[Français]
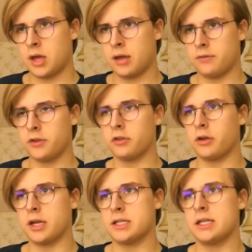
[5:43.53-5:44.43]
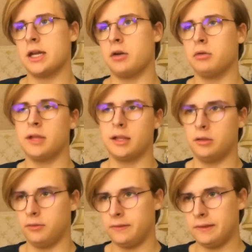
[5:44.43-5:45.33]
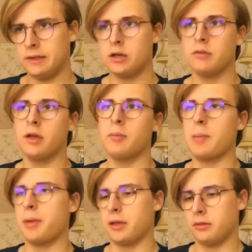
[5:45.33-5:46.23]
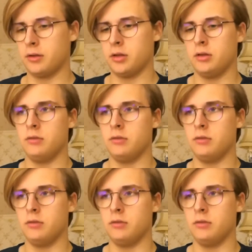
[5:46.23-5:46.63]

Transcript: avant d'engager un contact physique envers ma personne,